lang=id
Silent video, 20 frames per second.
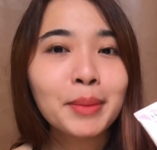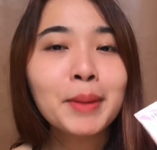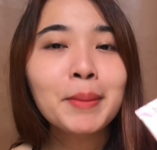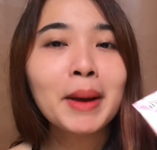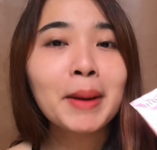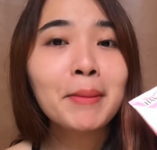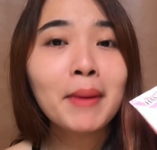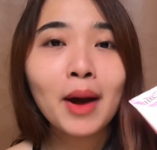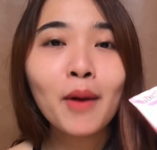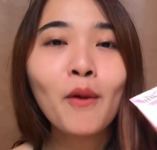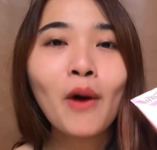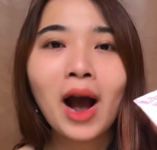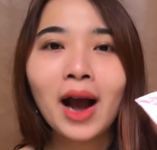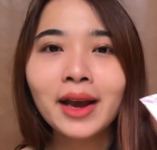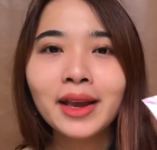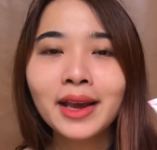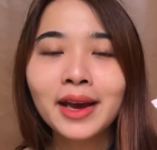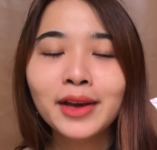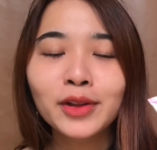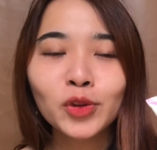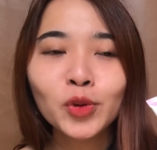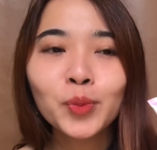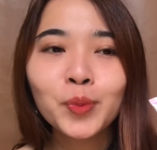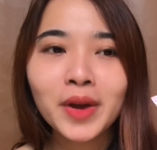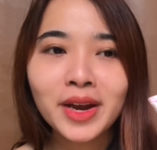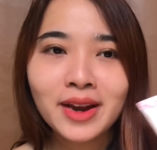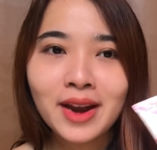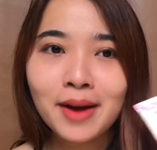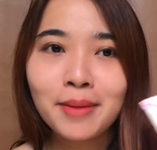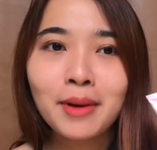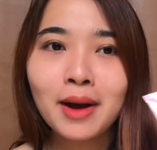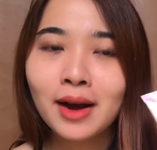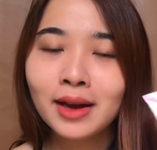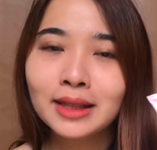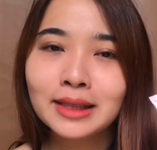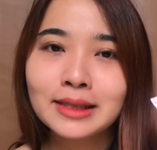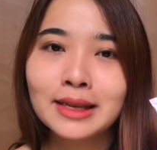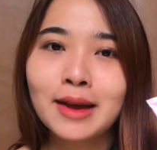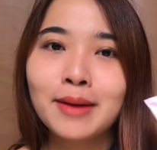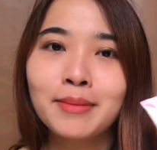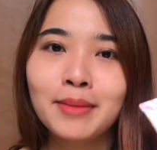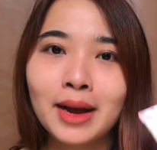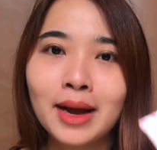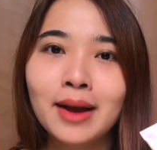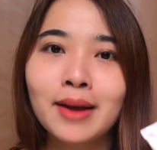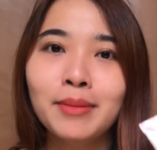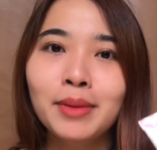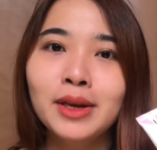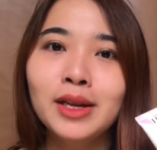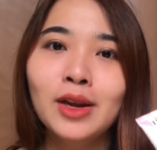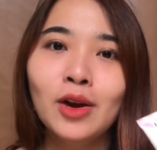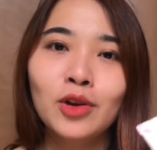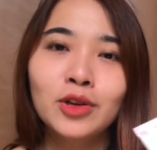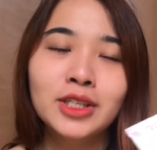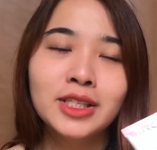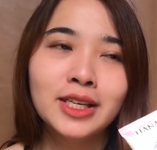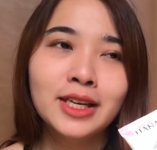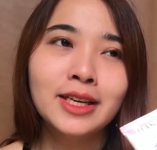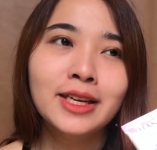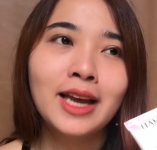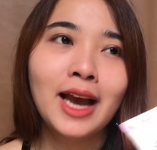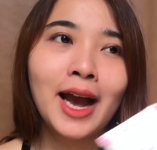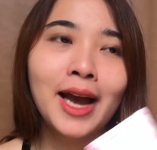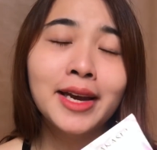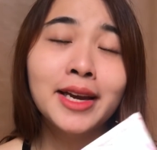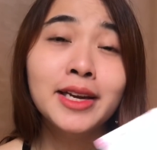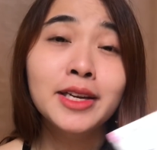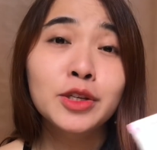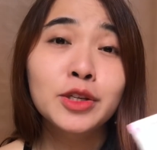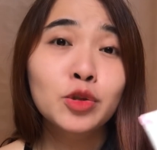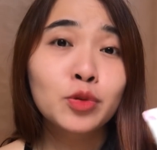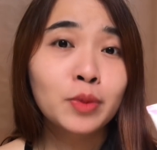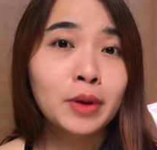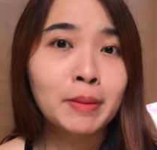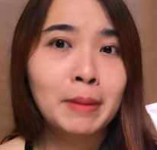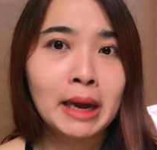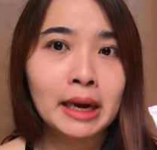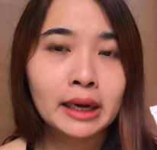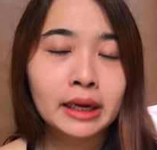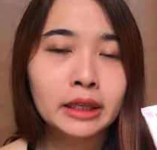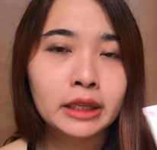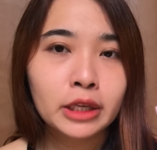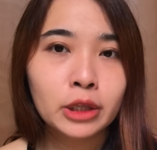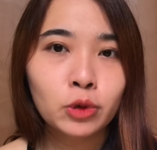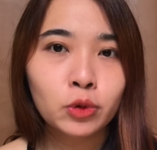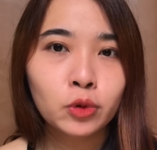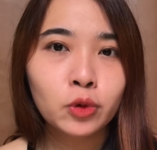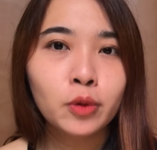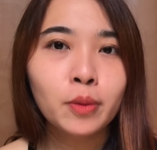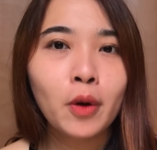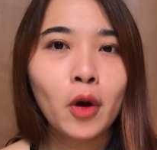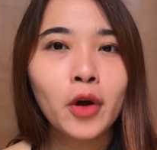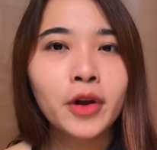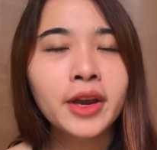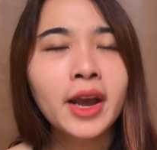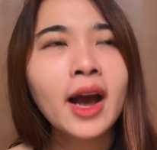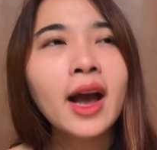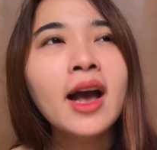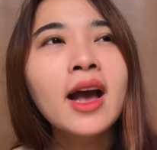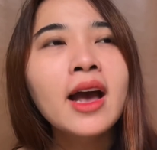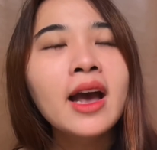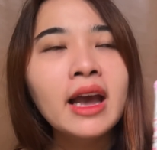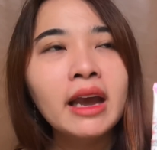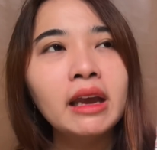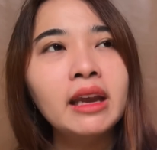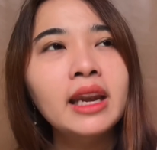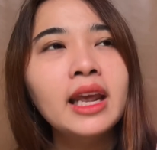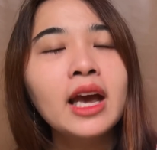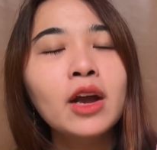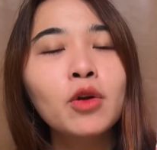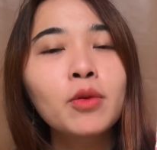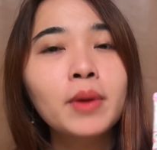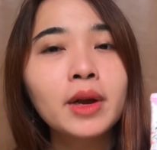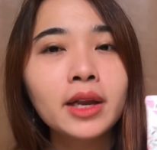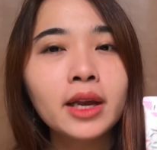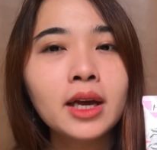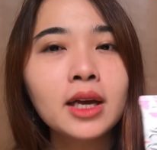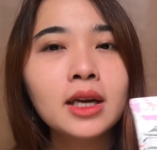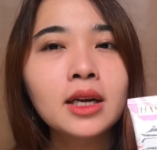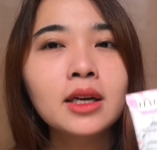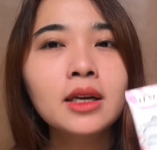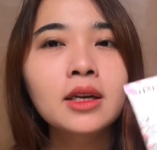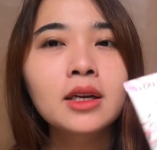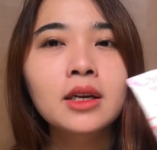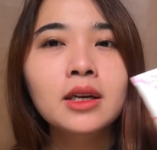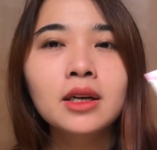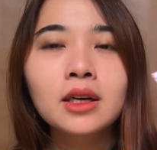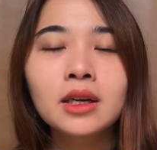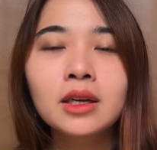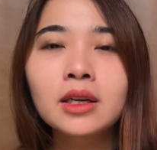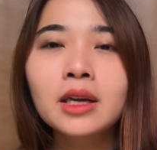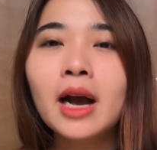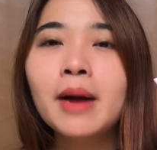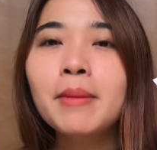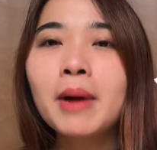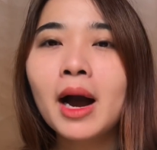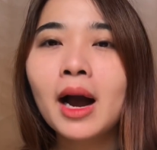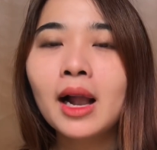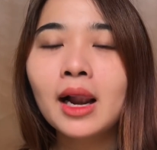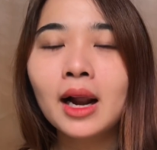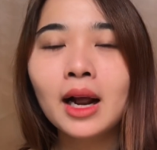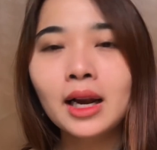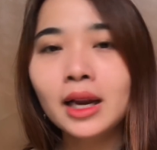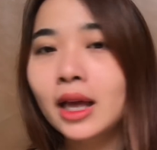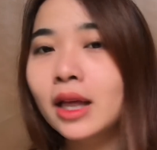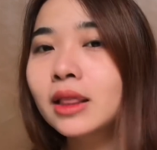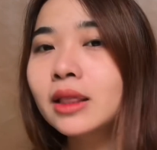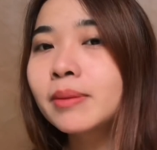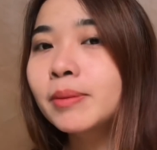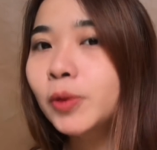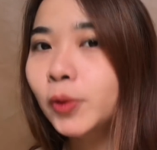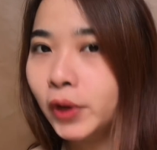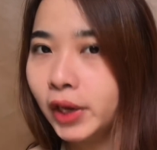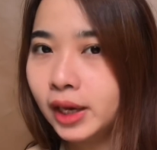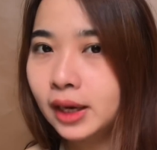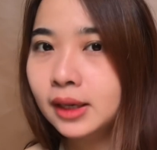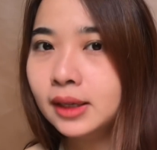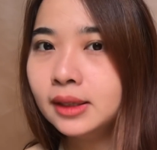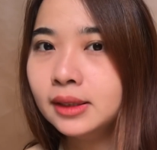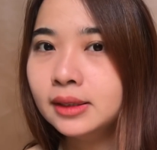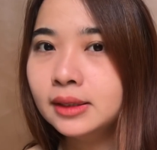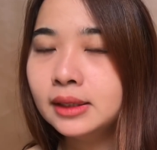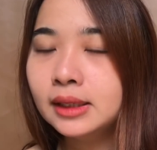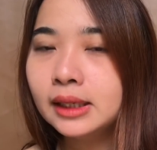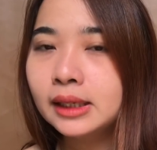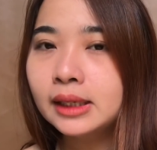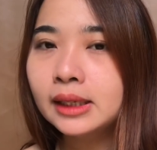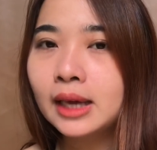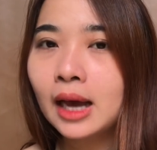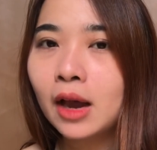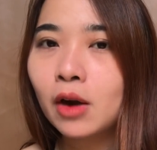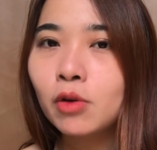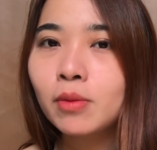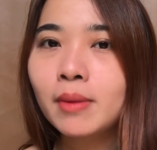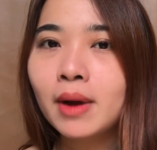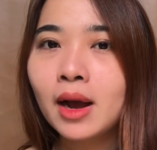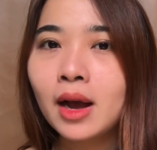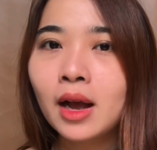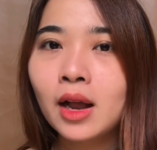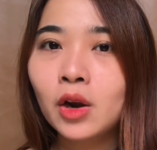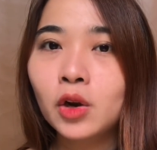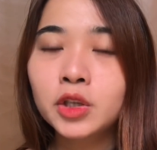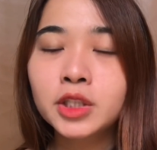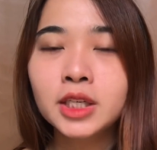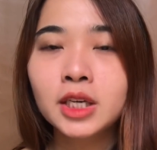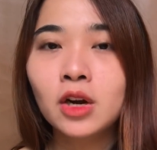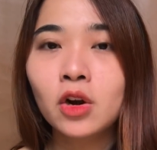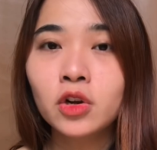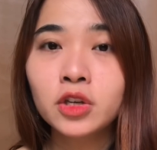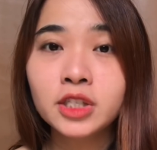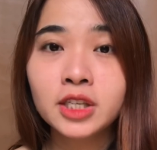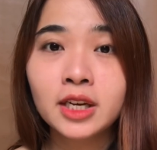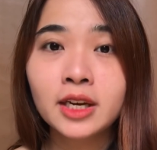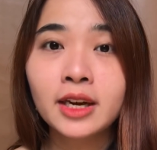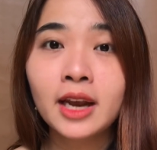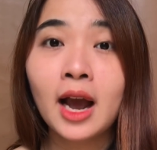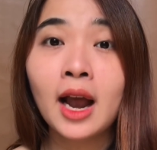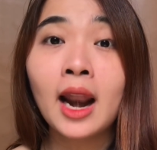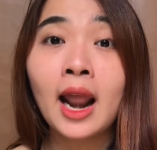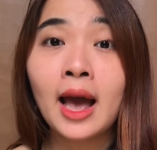tapi memang wanginya itu beda banget sama body lotion yang ada di supermarket itu pokoknya ini aromanya gak bakal kalian temuin di aroma lotion-lotion yang